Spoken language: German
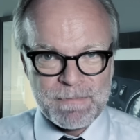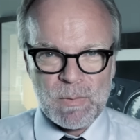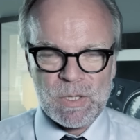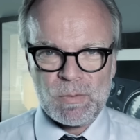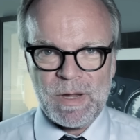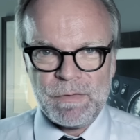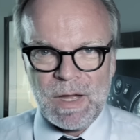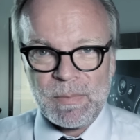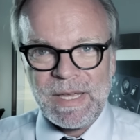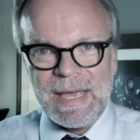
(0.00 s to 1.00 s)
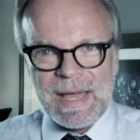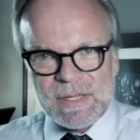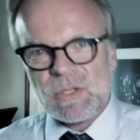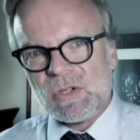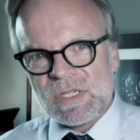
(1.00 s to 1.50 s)
Aber ich schweife ab.
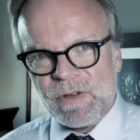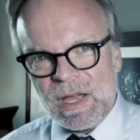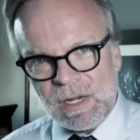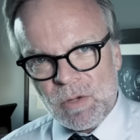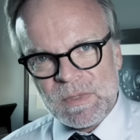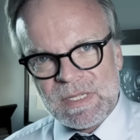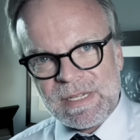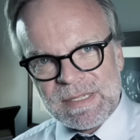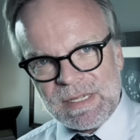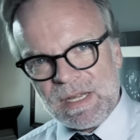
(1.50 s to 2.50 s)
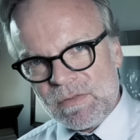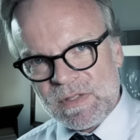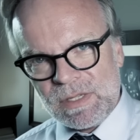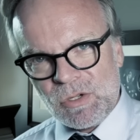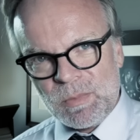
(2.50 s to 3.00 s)
Also trotz Fahrerlaubnis lässt die
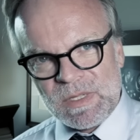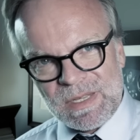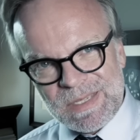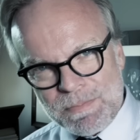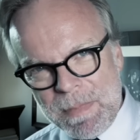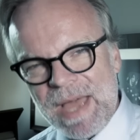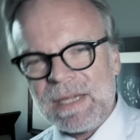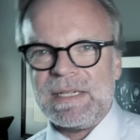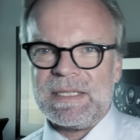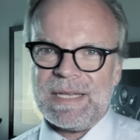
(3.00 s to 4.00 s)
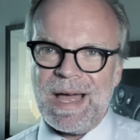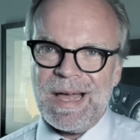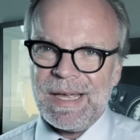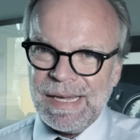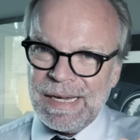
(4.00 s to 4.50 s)
Kfz-Kompetenz merklich
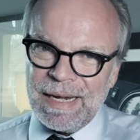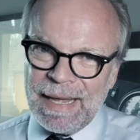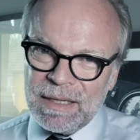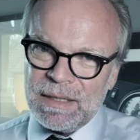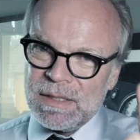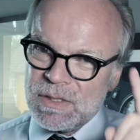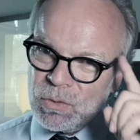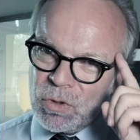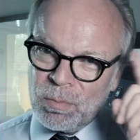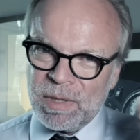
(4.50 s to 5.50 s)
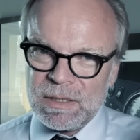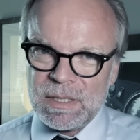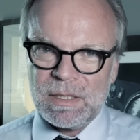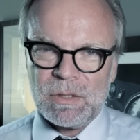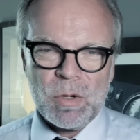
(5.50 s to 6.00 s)
nach. Lenken ist nun
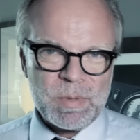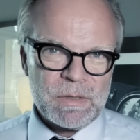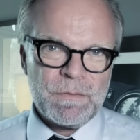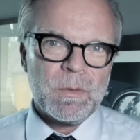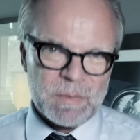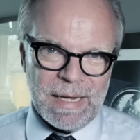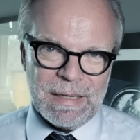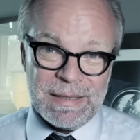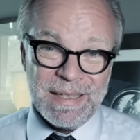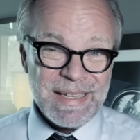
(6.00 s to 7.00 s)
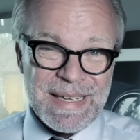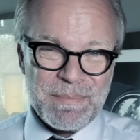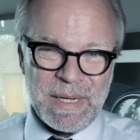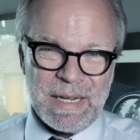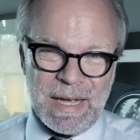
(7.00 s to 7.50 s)
komplett entkoppelt vom Denken.
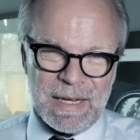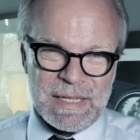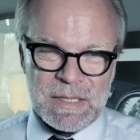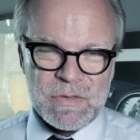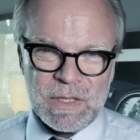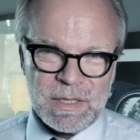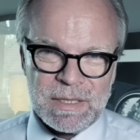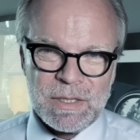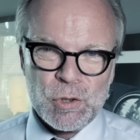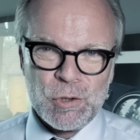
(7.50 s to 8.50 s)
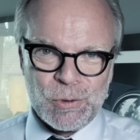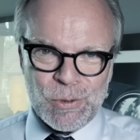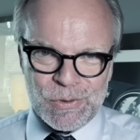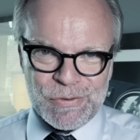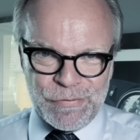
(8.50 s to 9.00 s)
Mein Allianzvertreter
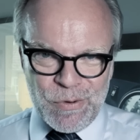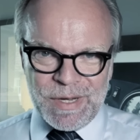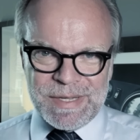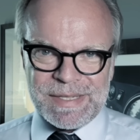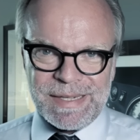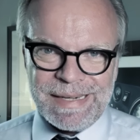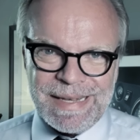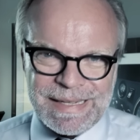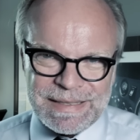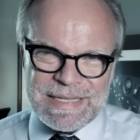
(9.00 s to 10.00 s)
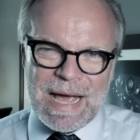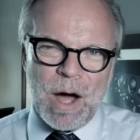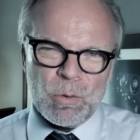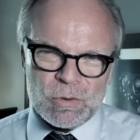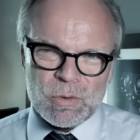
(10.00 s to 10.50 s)
stöhnte vorgestern, die
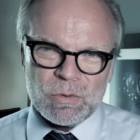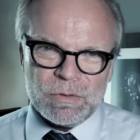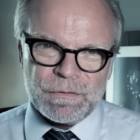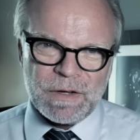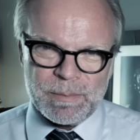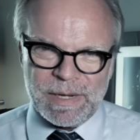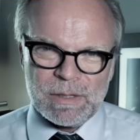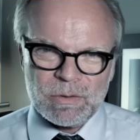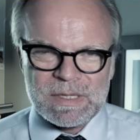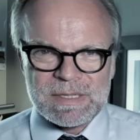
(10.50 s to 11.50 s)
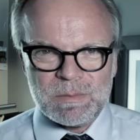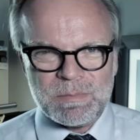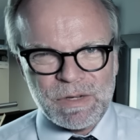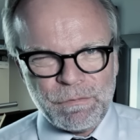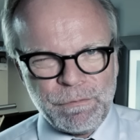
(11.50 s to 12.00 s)
Autounfallmeldungen
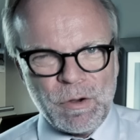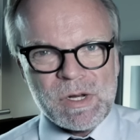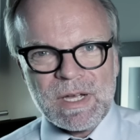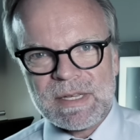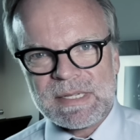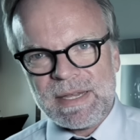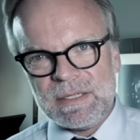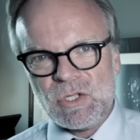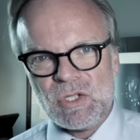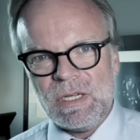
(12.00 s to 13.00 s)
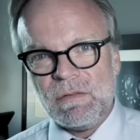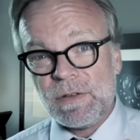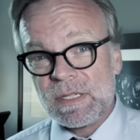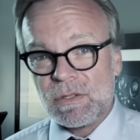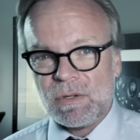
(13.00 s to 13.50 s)
sind mit Vollgas angestiegen,
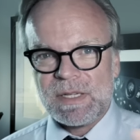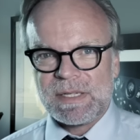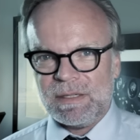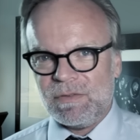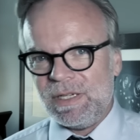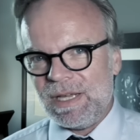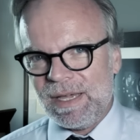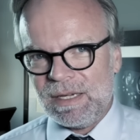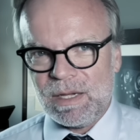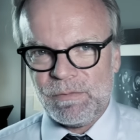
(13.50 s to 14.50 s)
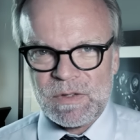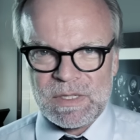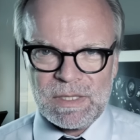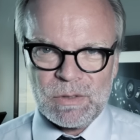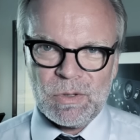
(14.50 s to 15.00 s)
fast so rasant wie die
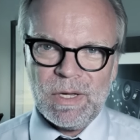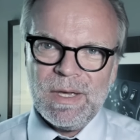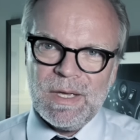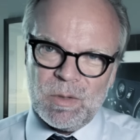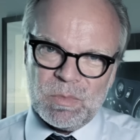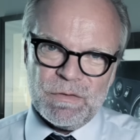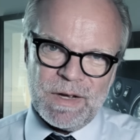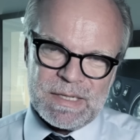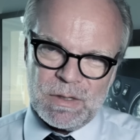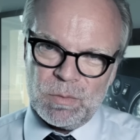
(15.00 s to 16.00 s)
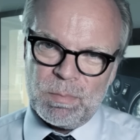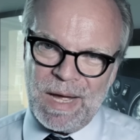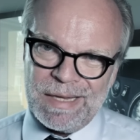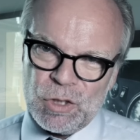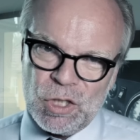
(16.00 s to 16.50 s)
Eigenheimversicherung mit Wasser- und
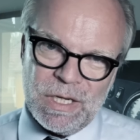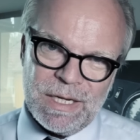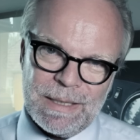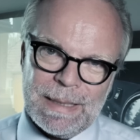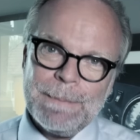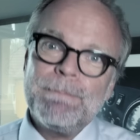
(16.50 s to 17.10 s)
Brandschäden.